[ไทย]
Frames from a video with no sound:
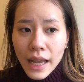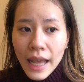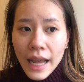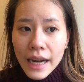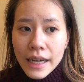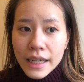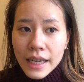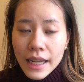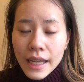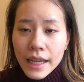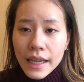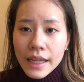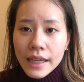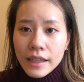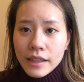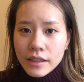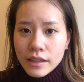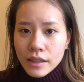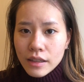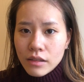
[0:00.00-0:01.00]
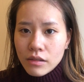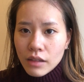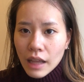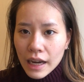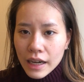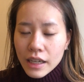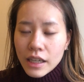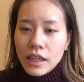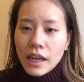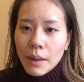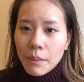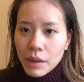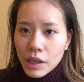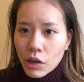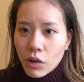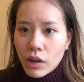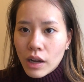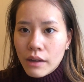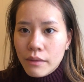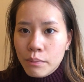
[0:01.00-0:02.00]
แรกที่ตักทำ
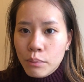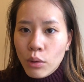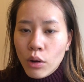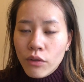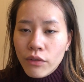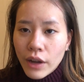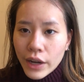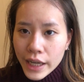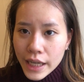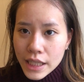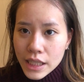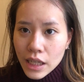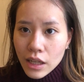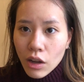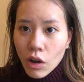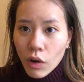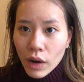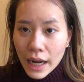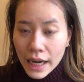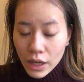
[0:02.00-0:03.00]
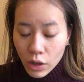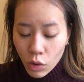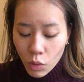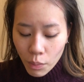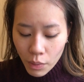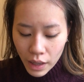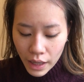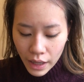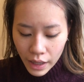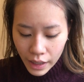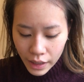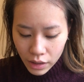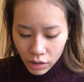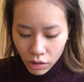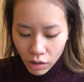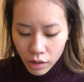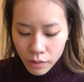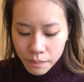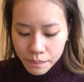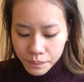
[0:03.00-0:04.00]
เกี่ยวกับพวกฟาวเดชั่นของร้านคมก็แล้วกัน
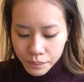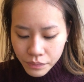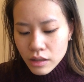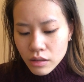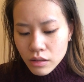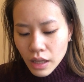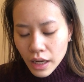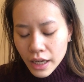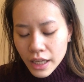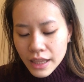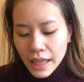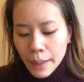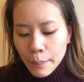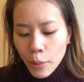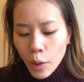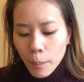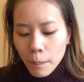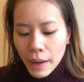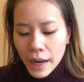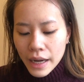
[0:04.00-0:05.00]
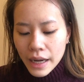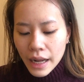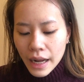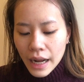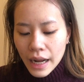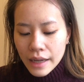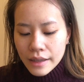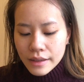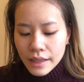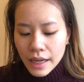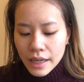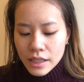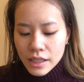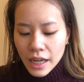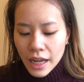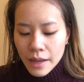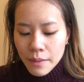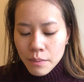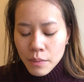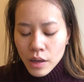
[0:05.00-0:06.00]
เนาะจากที่ตักบอกไปนะคะตัก
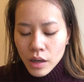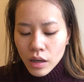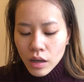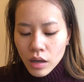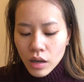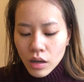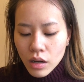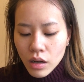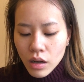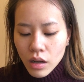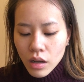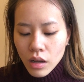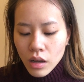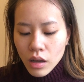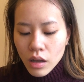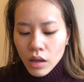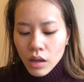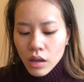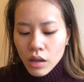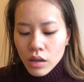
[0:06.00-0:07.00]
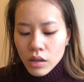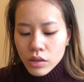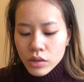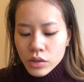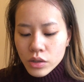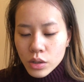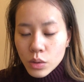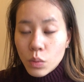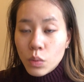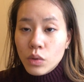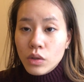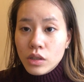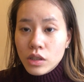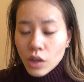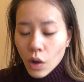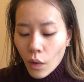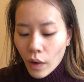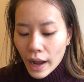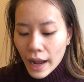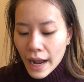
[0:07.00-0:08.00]
ใช้เบอร์
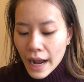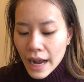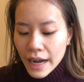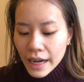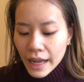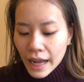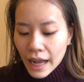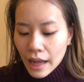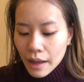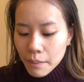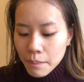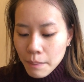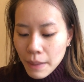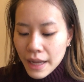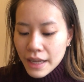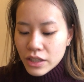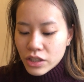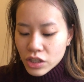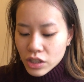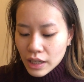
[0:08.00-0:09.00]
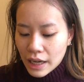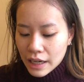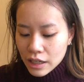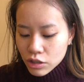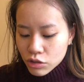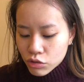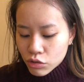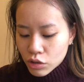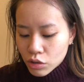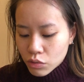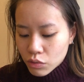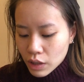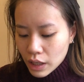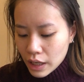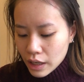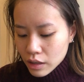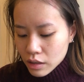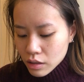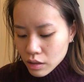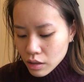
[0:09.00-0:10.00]
025นะคะ beige natural
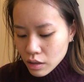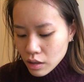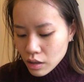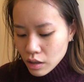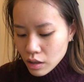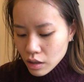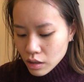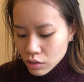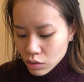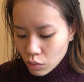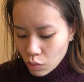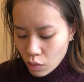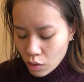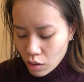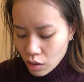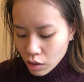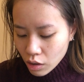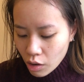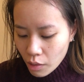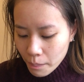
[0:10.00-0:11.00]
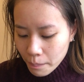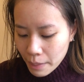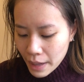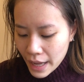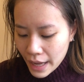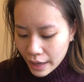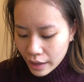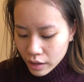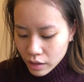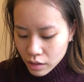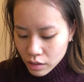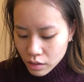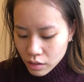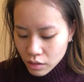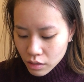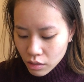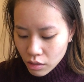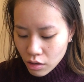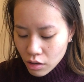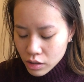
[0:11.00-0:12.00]
นะตัว compact
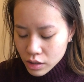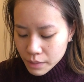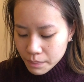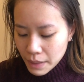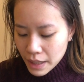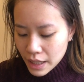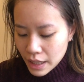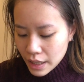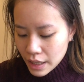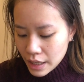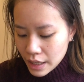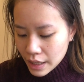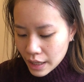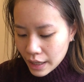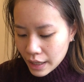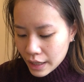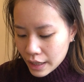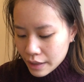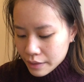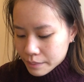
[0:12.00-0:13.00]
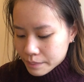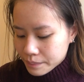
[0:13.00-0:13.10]
ก็จะเป็นอย่างนี้นะคะ